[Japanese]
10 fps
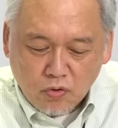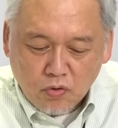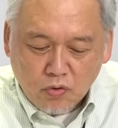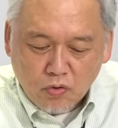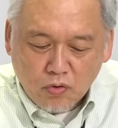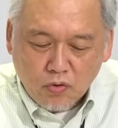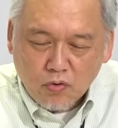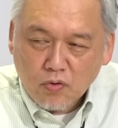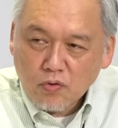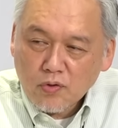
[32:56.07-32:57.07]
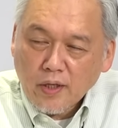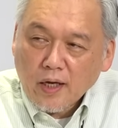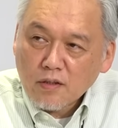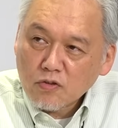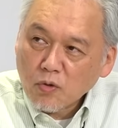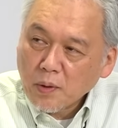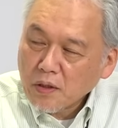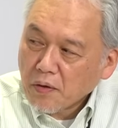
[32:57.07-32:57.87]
頭でやるとまで